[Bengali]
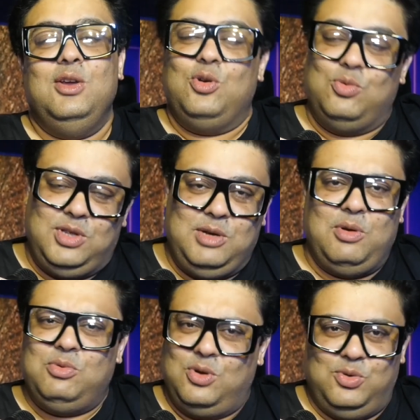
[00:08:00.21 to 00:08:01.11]
কৌমুদিনী
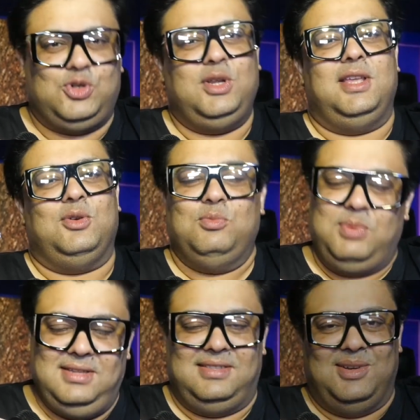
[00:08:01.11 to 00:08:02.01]
ভবন অবশ্যই দেখুন
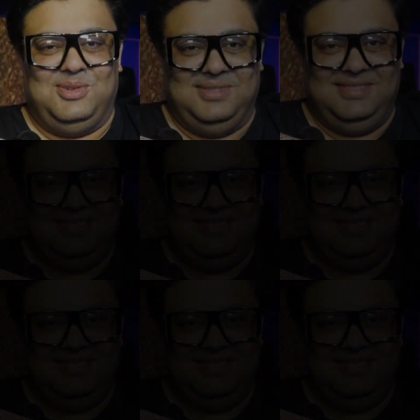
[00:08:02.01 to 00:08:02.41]
প্লিজ দেখুন